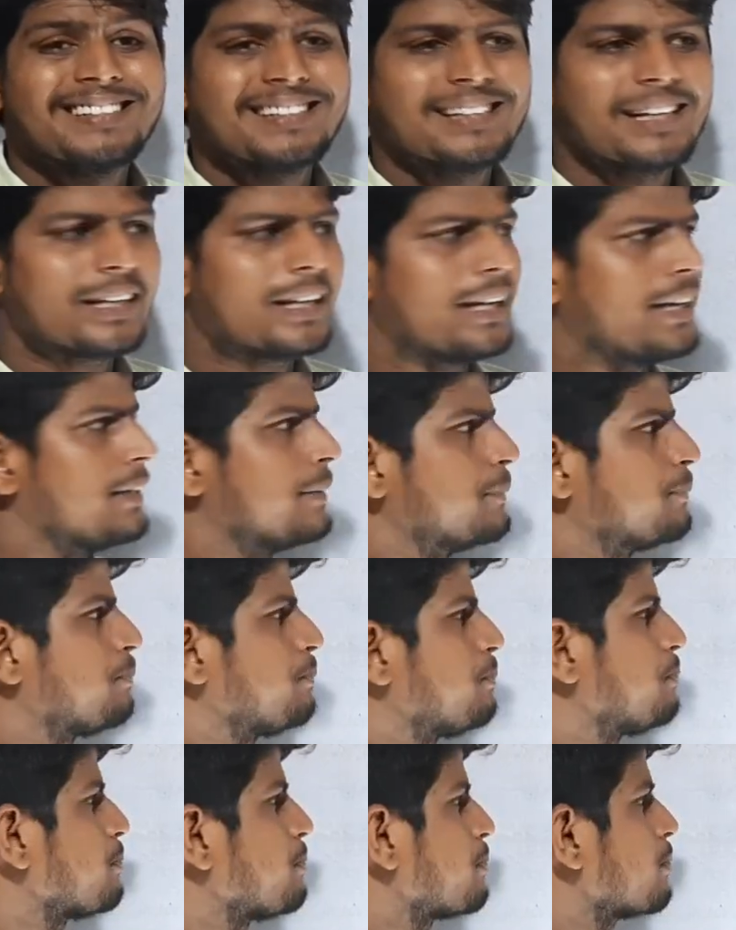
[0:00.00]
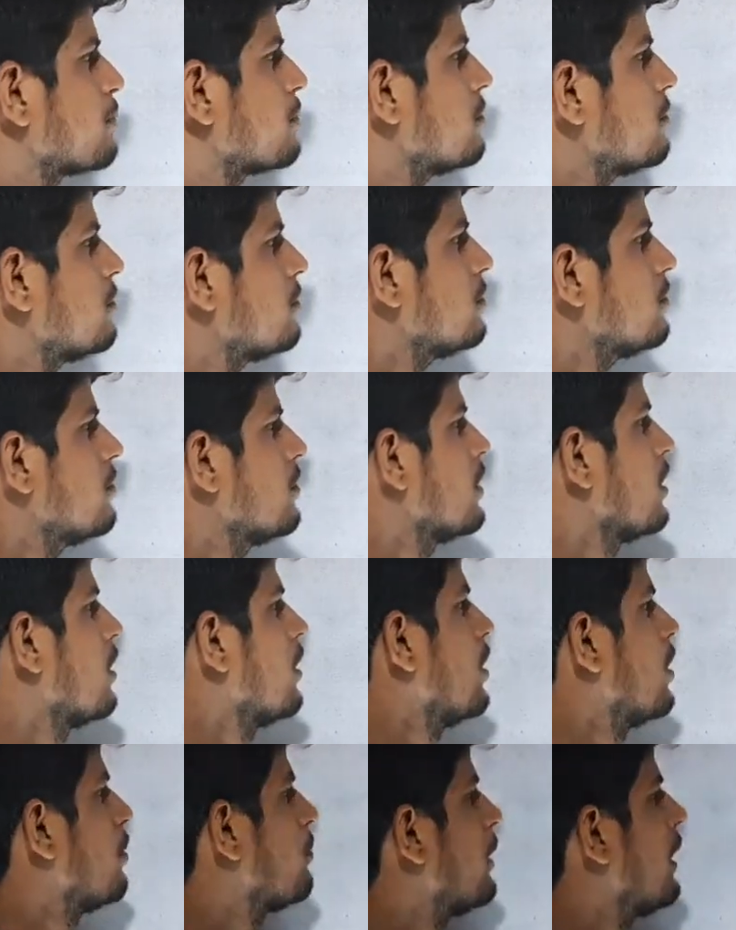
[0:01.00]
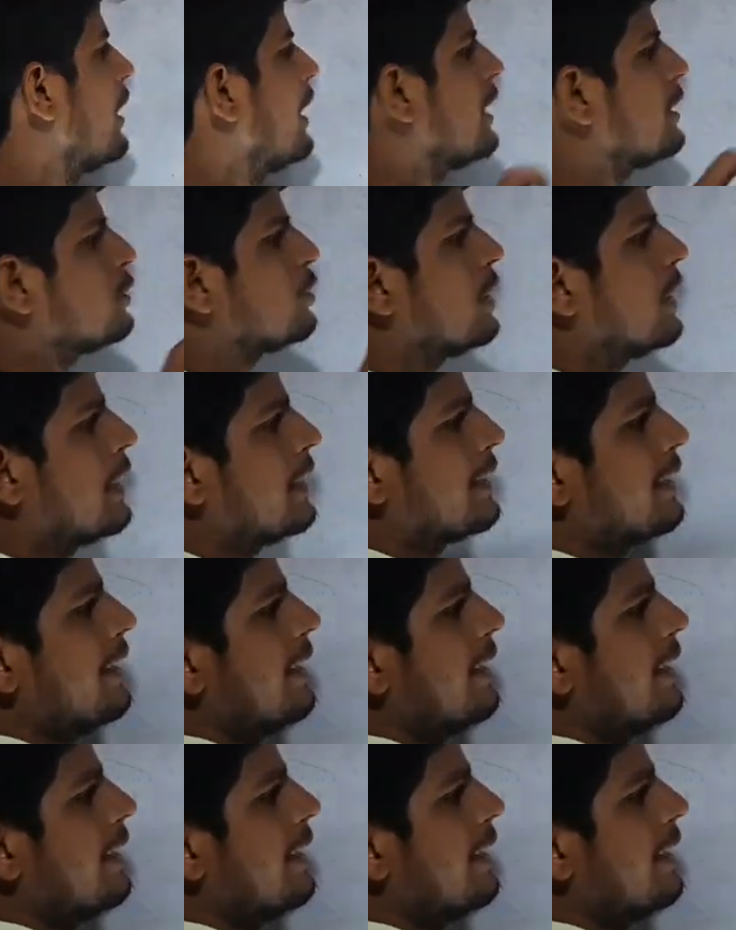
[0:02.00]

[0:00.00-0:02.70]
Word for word: सेकेंड पहला जो है